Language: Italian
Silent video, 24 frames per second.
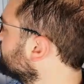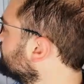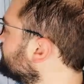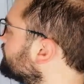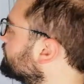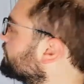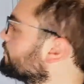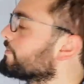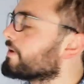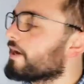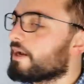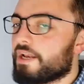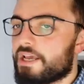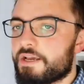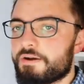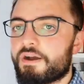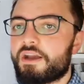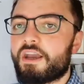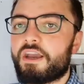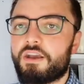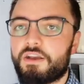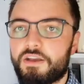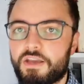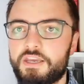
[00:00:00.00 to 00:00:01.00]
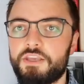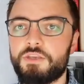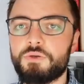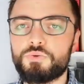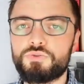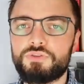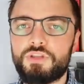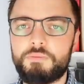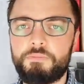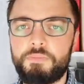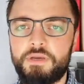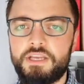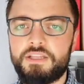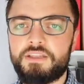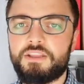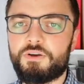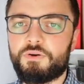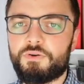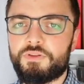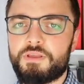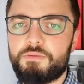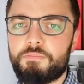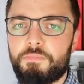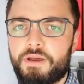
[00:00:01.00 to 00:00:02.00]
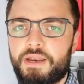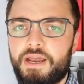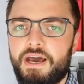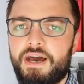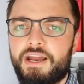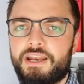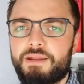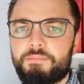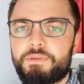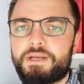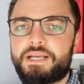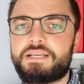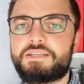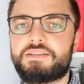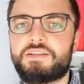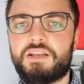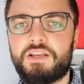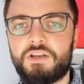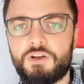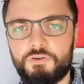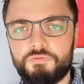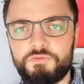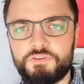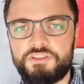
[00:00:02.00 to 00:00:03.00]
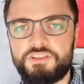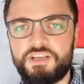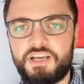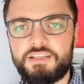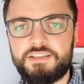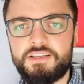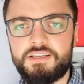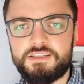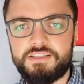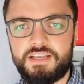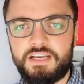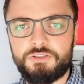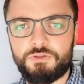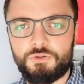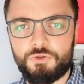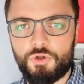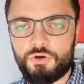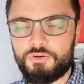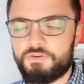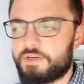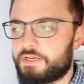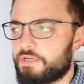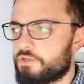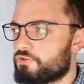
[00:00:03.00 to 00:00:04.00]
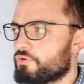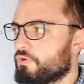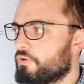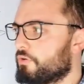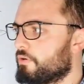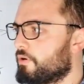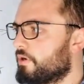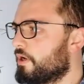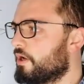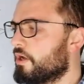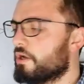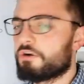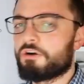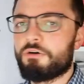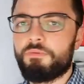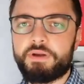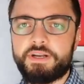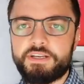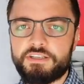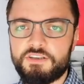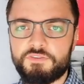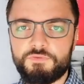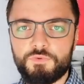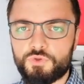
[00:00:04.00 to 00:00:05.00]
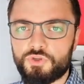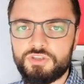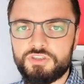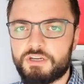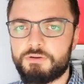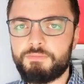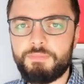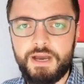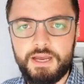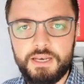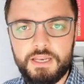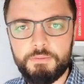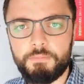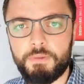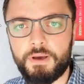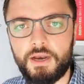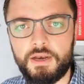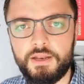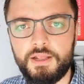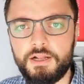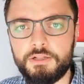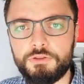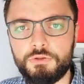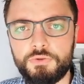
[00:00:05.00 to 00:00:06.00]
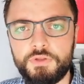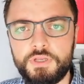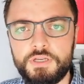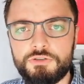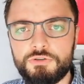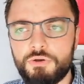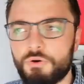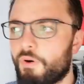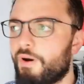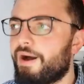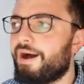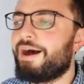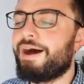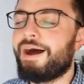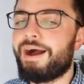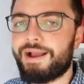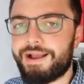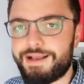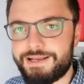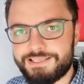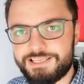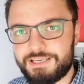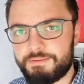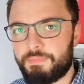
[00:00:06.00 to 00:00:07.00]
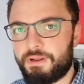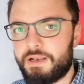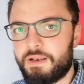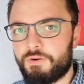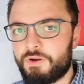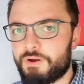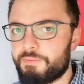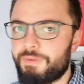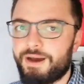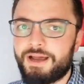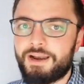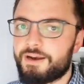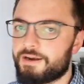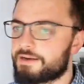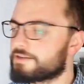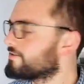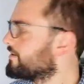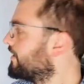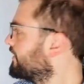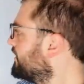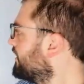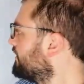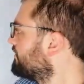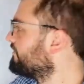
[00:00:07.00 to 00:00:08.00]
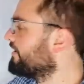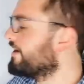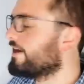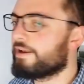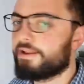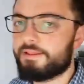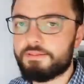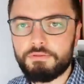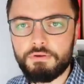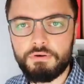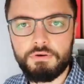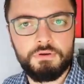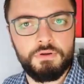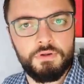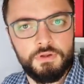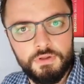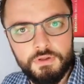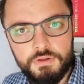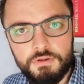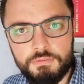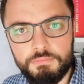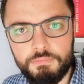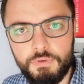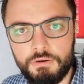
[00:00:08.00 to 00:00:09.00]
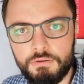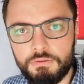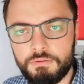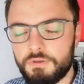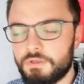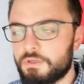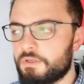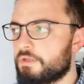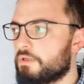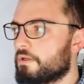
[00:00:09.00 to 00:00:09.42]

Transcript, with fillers: non come una lingua che, che giustamente a imparare perché è la lingua ufficiale del Stato dove che sono, come che se fosse in Germania imparerei il tedesco anche se è mia lingua mare restaria il Veneto. Bon.